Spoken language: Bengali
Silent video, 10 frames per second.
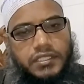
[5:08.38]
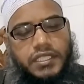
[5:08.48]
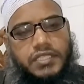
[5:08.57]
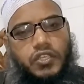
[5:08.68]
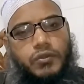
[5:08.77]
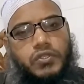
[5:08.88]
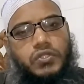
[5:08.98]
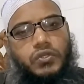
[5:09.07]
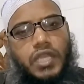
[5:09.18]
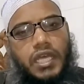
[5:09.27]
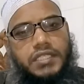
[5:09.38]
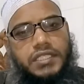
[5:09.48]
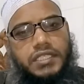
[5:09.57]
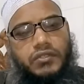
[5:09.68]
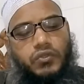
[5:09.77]
যে সমস্ত কাজে
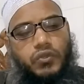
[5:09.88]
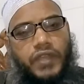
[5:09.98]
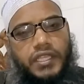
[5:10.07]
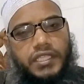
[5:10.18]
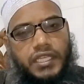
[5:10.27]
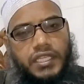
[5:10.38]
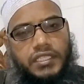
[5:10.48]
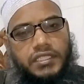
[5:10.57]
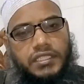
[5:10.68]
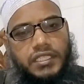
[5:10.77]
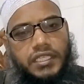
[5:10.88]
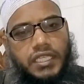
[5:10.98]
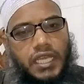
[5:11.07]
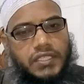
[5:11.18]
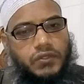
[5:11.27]
কোনো ফায়দা নেই এ
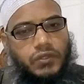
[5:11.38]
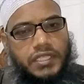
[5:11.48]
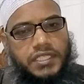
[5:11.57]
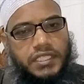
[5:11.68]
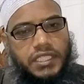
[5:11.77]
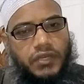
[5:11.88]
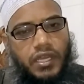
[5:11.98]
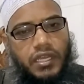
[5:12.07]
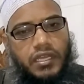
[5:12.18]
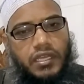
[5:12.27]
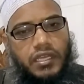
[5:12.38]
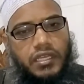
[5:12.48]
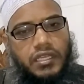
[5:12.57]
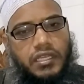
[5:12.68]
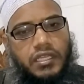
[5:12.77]
কাজগুলা ছেড়ে দেওয়া
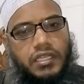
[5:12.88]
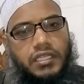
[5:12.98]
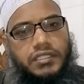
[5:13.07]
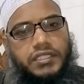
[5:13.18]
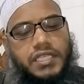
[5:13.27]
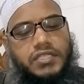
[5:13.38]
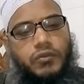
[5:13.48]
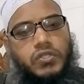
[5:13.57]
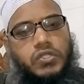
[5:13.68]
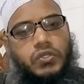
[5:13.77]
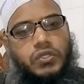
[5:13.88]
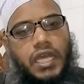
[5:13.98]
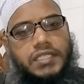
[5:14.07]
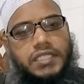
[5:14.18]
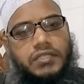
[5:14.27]
যে সমস্ত
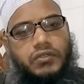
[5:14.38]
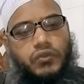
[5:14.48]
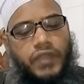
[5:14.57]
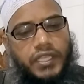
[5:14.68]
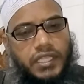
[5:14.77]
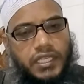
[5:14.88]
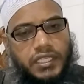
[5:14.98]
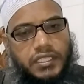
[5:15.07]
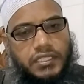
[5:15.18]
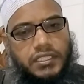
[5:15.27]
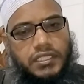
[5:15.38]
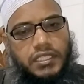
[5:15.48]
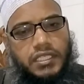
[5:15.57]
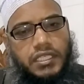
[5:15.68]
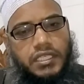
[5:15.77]
কাজে কোনো ফায়দা নেই
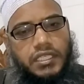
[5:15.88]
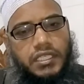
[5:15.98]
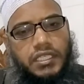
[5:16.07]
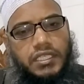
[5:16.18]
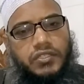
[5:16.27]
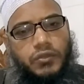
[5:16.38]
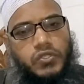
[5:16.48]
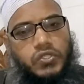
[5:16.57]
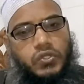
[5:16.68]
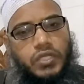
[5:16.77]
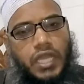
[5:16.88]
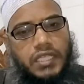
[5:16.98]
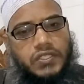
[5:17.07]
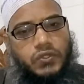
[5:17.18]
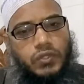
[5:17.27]
এই সমস্ত
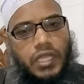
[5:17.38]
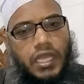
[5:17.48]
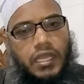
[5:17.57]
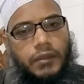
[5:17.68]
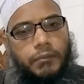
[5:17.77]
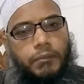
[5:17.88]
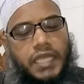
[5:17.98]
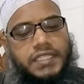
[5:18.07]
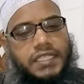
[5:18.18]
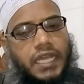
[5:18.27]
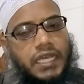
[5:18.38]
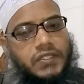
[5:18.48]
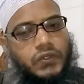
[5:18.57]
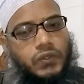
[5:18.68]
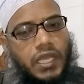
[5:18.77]
কাজগুলা বাজে
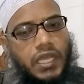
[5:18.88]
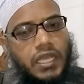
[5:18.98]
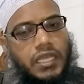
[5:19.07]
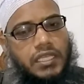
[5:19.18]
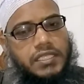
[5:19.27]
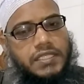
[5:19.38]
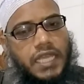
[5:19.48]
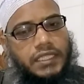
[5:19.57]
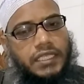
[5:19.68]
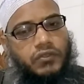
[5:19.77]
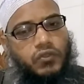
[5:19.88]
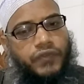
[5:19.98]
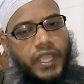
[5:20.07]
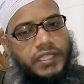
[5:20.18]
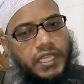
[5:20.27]
কাজগুলা যাতে কোনো
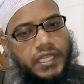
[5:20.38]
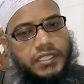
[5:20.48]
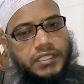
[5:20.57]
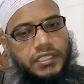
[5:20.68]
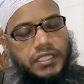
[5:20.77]
ফায়দা নেই